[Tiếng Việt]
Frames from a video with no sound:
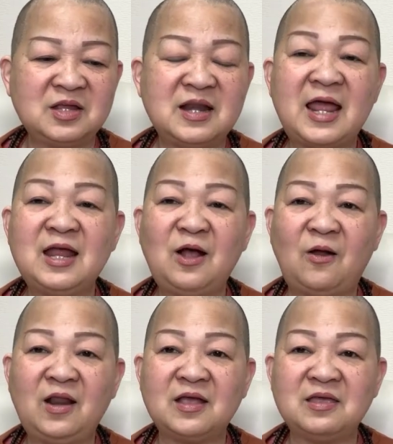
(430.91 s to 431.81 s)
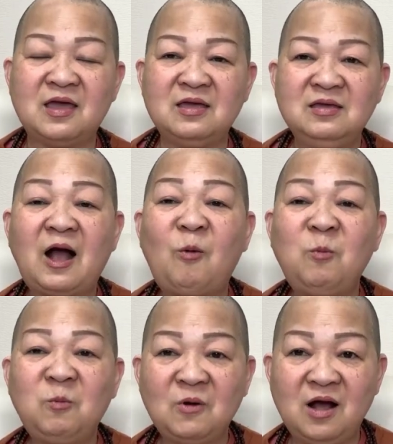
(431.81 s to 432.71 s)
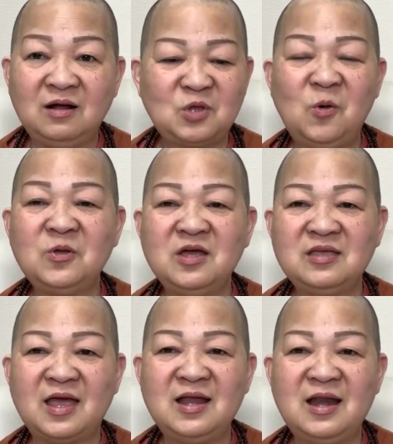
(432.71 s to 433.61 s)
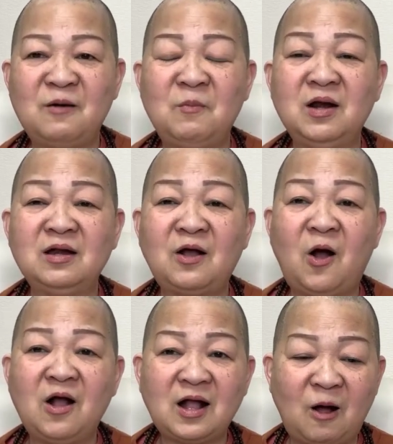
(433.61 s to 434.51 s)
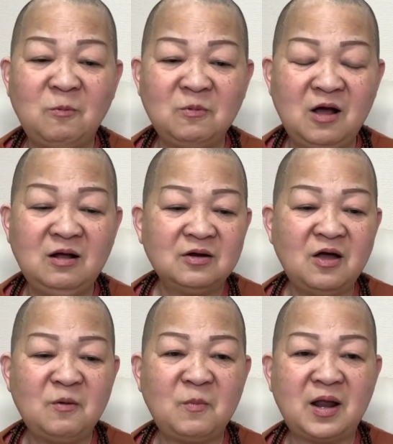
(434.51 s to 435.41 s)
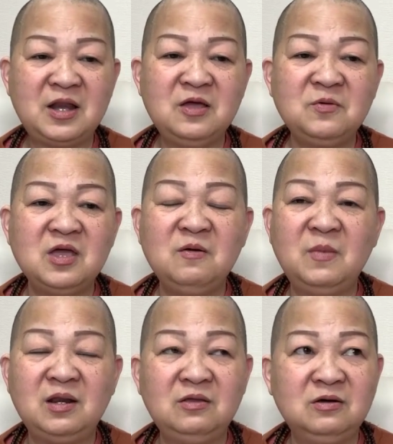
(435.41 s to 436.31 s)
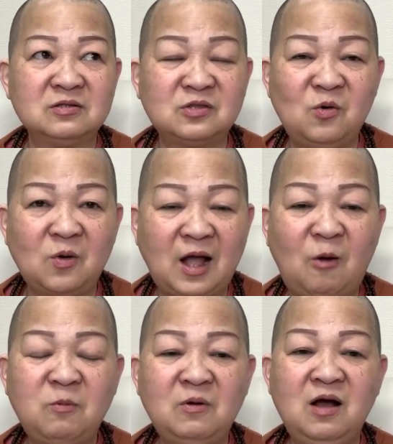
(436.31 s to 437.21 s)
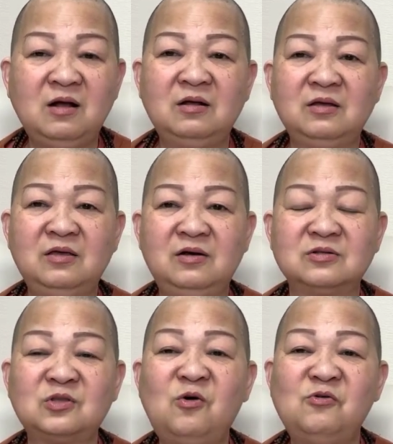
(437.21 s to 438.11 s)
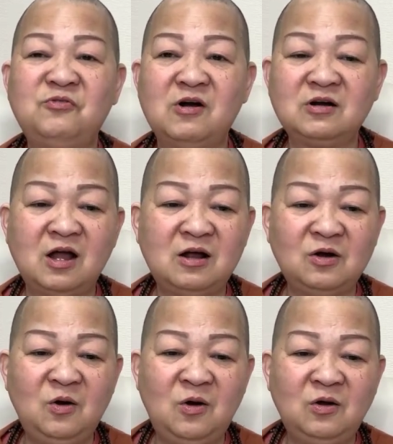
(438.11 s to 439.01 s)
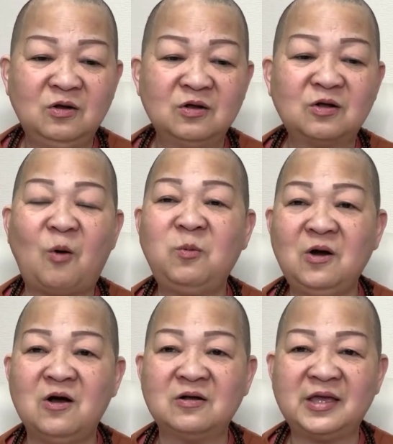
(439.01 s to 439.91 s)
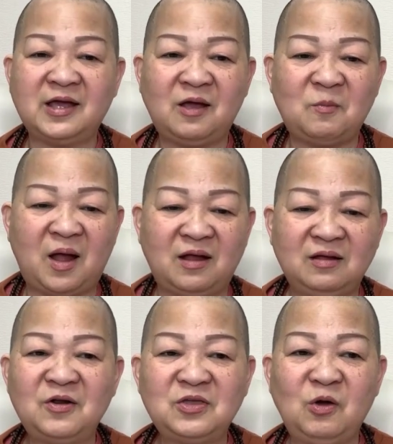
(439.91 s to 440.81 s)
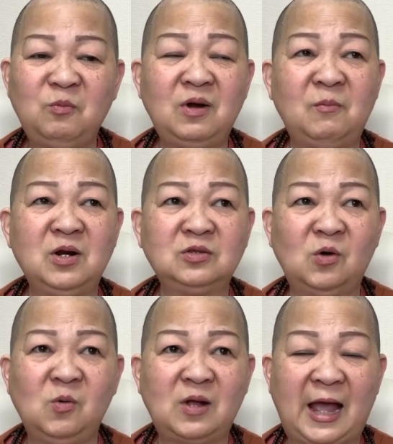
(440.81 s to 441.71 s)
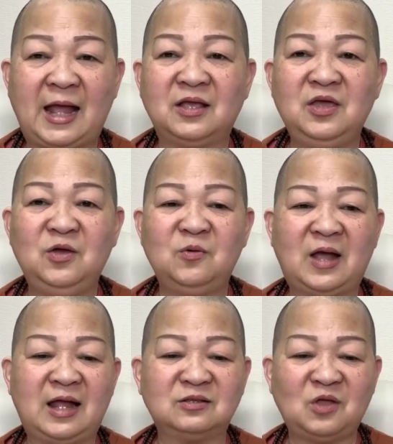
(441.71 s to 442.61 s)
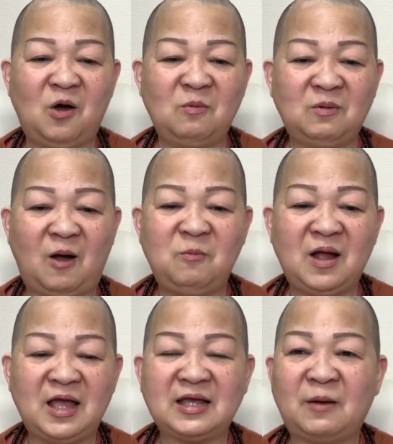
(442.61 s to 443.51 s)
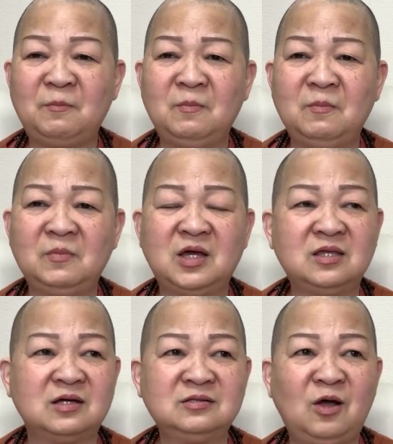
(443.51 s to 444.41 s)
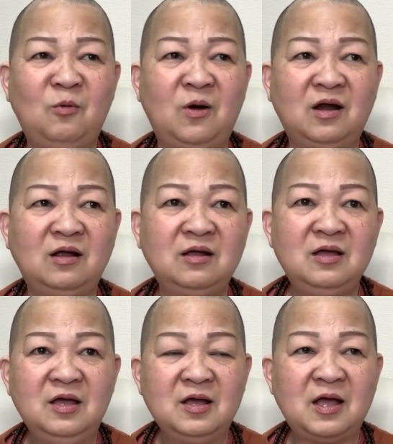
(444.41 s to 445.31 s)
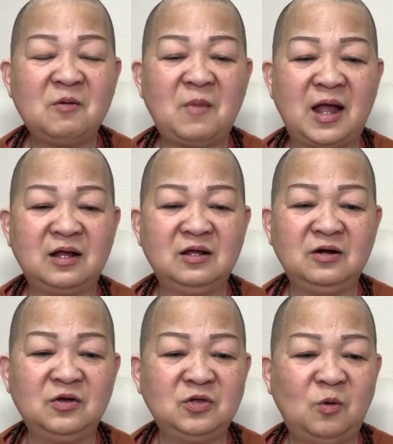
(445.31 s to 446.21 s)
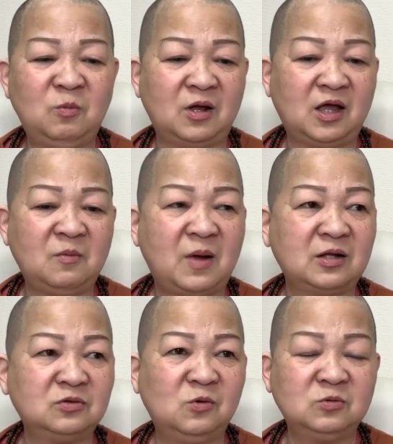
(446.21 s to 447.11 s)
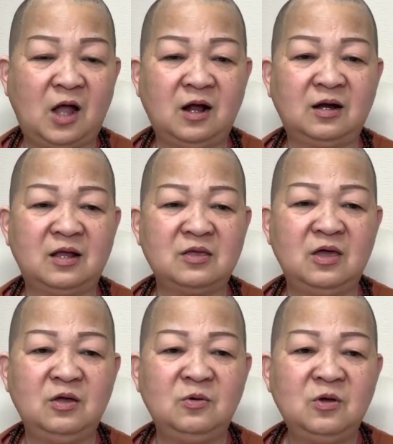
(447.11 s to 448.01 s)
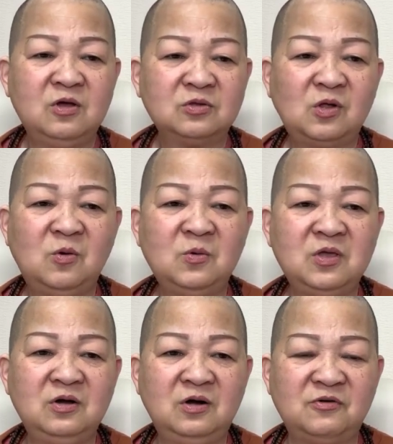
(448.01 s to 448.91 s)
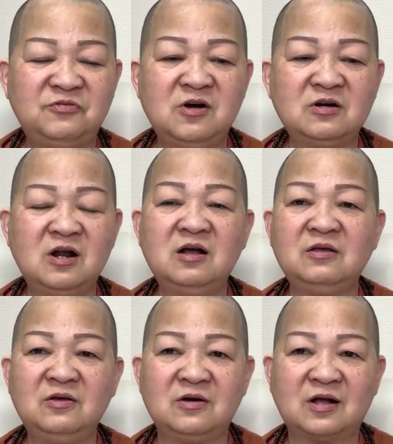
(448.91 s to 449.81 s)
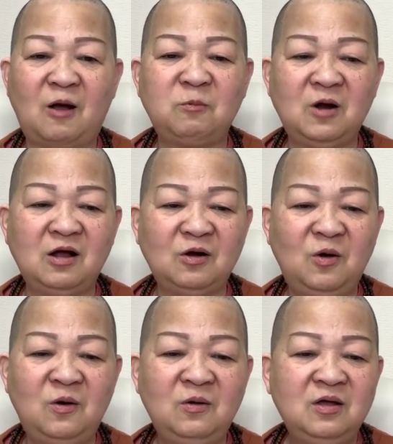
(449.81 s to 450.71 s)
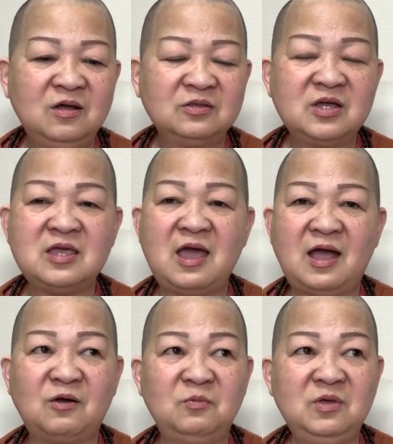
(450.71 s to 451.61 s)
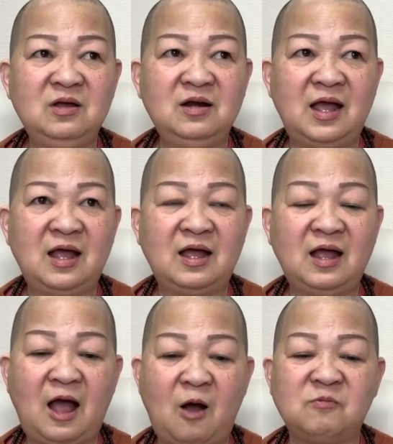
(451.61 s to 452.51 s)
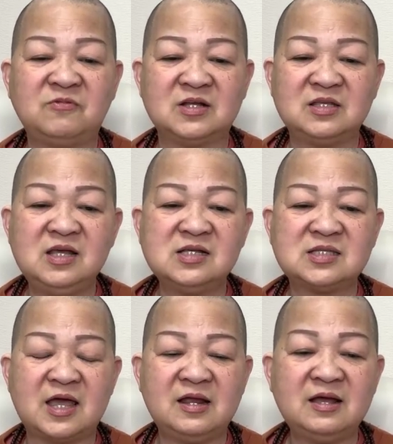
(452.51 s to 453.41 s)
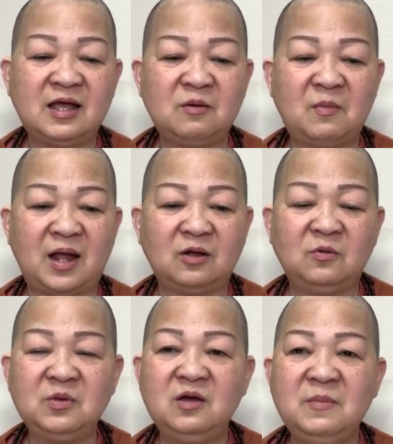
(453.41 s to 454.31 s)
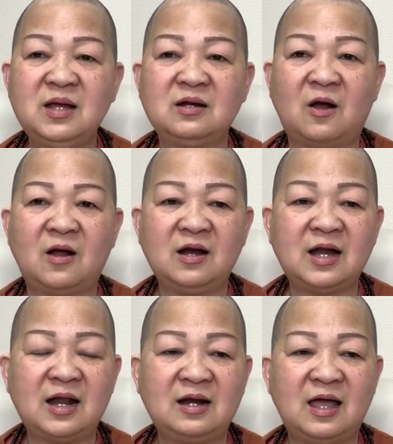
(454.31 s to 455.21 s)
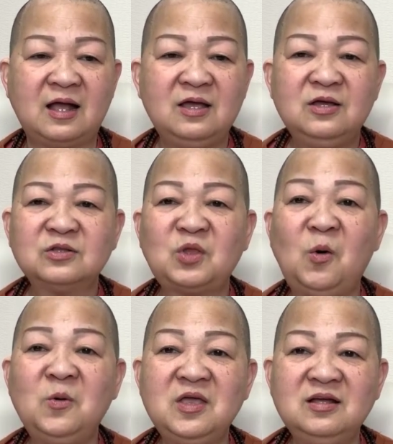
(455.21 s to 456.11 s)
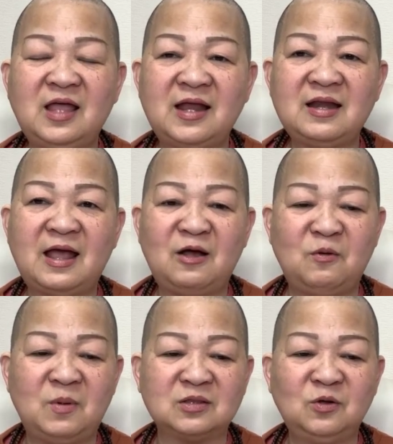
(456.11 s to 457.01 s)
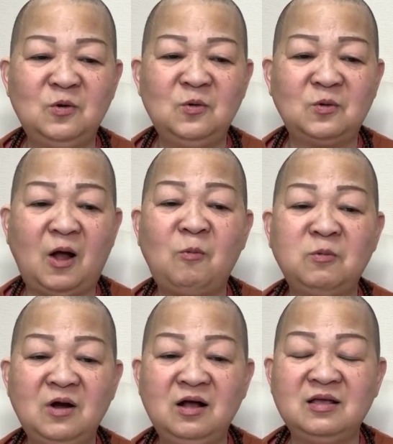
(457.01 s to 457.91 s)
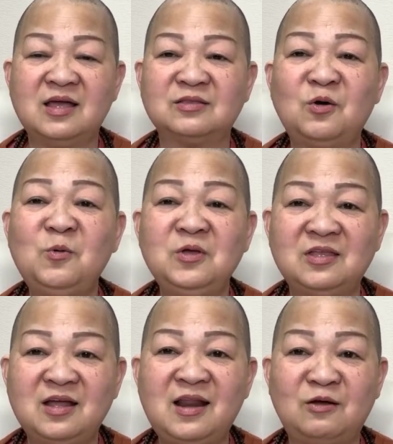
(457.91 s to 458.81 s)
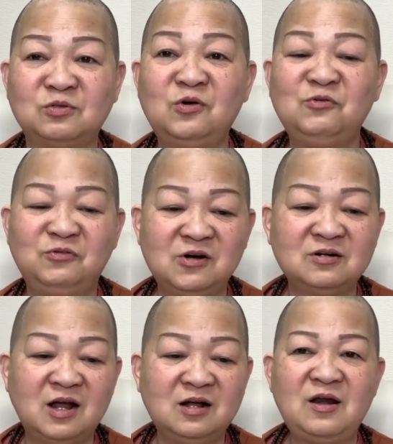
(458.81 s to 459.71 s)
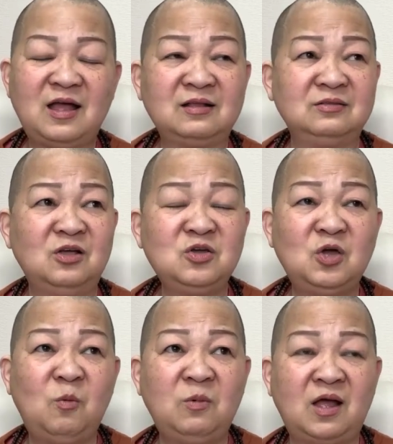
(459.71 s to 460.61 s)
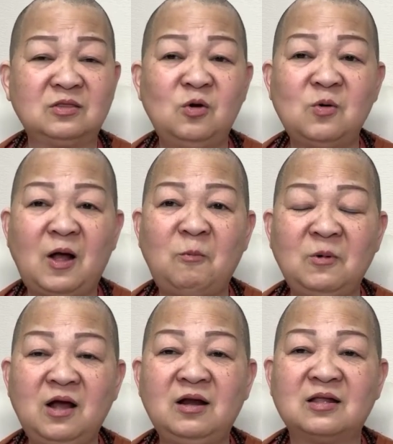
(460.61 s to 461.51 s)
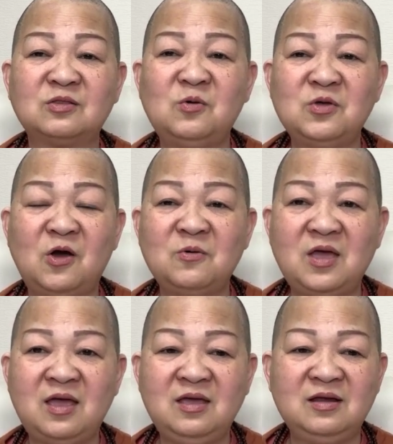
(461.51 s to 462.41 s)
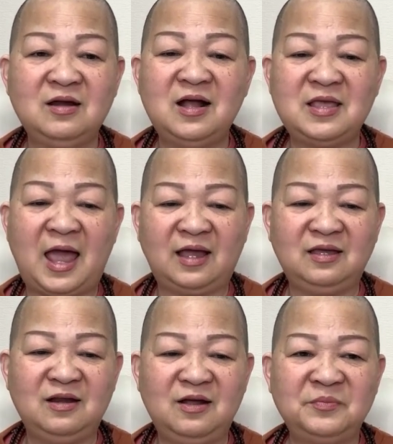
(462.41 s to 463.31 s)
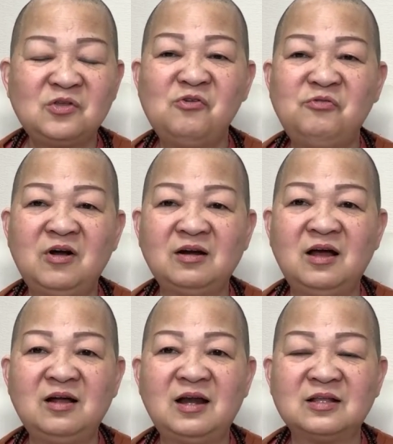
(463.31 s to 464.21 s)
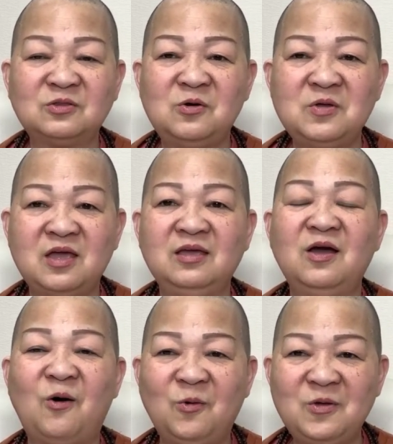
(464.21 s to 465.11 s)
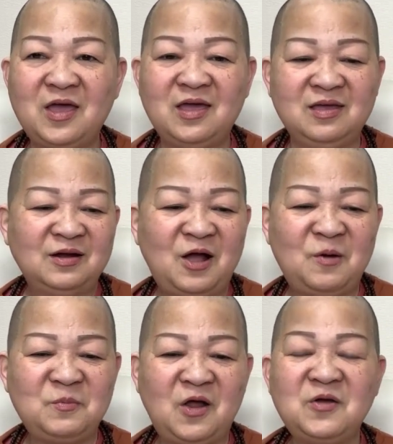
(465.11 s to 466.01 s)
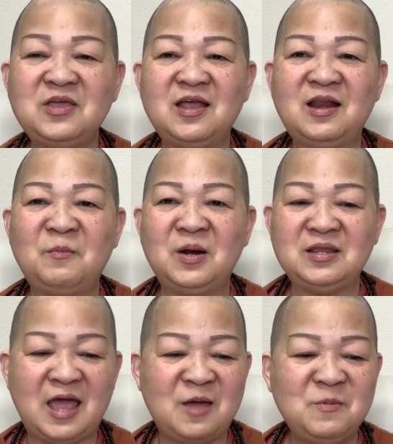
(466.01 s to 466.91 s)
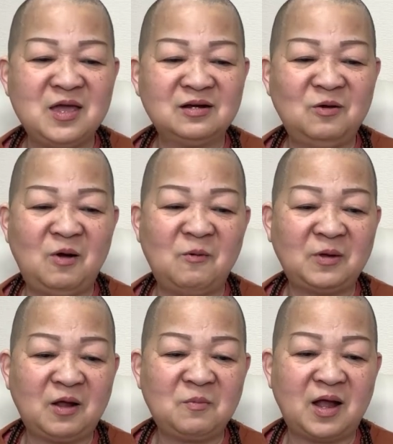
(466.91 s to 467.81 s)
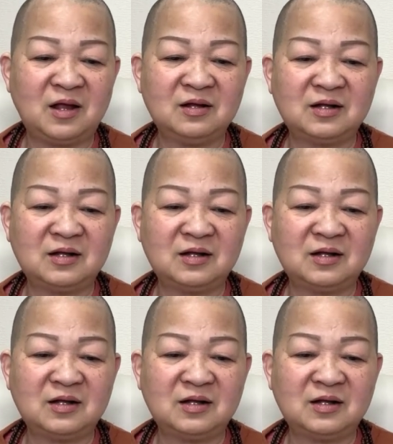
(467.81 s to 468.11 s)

Thì đây gọi là gì? Công đức. Tu như vậy là mình có công đức. Nó mà nếu như mình vừa tu công đức vừa tu phước đức luôn cũng được nha các bạn. Nói chung là mình tu càng nhiều càng tốt, không ai cấm cái chữ tu hết á các bạn. Nói chung là các bạn tu thật là nhiều, tu vừa phước đức vừa công đức luôn. Tuyết Già cũng như là hạ học và chia sẻ để các bạn cũng như biết rõ rằng là tu như thế nào mà tu công đức, và tu như thế nào tu phước đức. Là nói chung là tu công đức là tu vô vi, đơn giản vậy đó. Tu phước đức là tu gì? Hữu vi. Nó nói vậy là mình dễ biết đúng không các bạn?